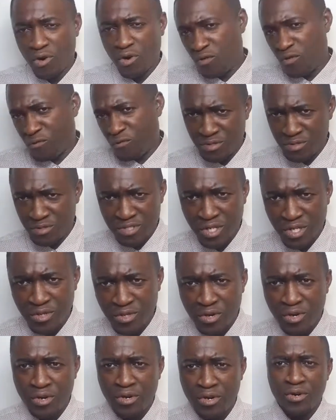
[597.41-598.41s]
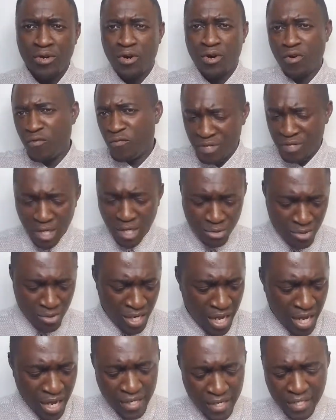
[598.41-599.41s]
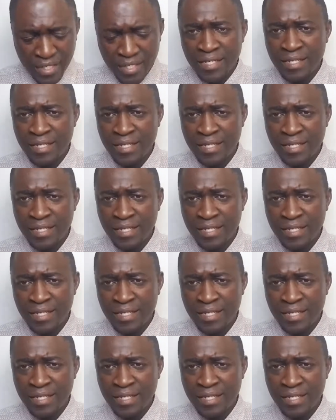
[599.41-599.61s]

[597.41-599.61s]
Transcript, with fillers: enfant du Seigneur, enfant d'Adonai,